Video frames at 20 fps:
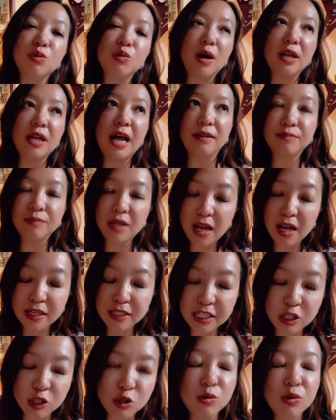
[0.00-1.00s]
国了。啊，
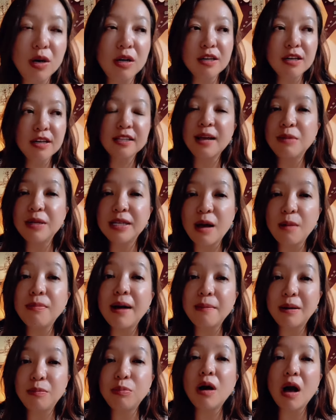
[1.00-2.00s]
你说他们杨爸
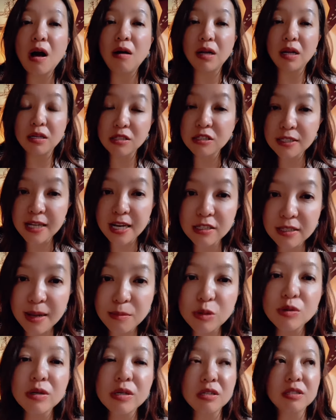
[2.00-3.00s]
爸不好了，这才是他
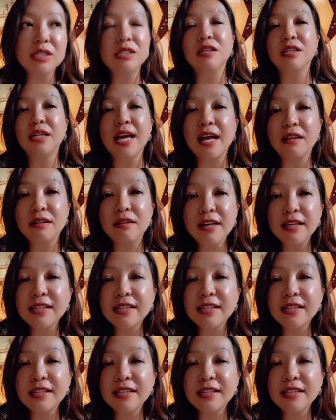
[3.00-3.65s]
们最生气的点。